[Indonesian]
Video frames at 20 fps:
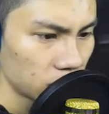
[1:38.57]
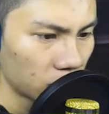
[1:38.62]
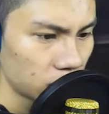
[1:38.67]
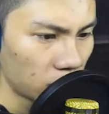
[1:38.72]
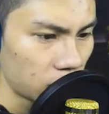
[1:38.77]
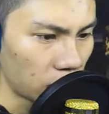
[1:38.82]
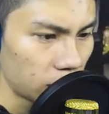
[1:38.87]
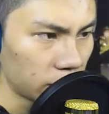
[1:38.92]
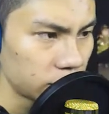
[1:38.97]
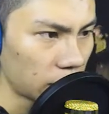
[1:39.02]

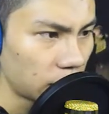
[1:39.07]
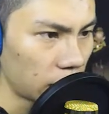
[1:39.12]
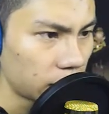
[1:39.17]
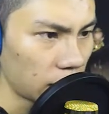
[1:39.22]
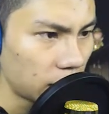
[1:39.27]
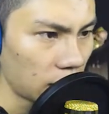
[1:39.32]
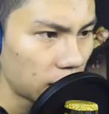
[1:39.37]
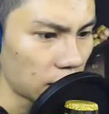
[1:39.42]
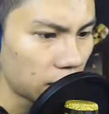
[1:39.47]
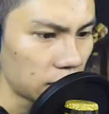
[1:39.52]
nah ini
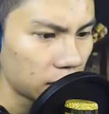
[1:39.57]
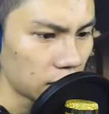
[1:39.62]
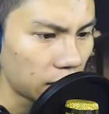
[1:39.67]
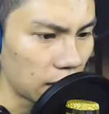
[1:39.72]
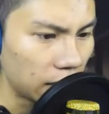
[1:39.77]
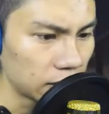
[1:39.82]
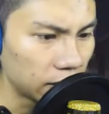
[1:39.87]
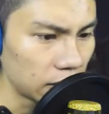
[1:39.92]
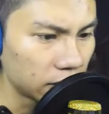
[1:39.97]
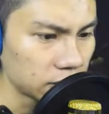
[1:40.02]
jalannya akan ke
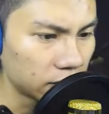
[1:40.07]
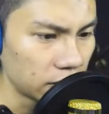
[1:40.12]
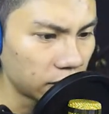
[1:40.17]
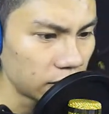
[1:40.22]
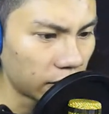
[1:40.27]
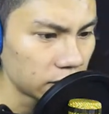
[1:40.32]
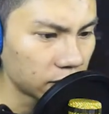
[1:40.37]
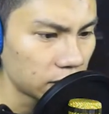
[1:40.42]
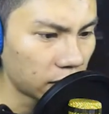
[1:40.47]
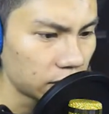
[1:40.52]
atas ini
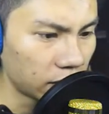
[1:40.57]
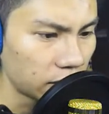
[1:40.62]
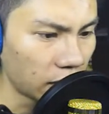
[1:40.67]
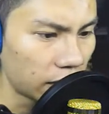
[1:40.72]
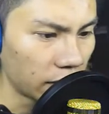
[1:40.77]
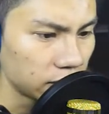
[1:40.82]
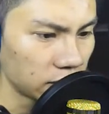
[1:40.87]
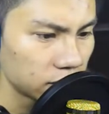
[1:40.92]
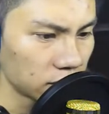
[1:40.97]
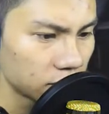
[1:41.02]
guys nanti
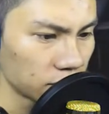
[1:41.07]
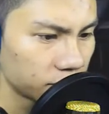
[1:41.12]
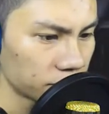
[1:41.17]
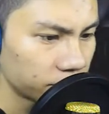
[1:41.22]
guys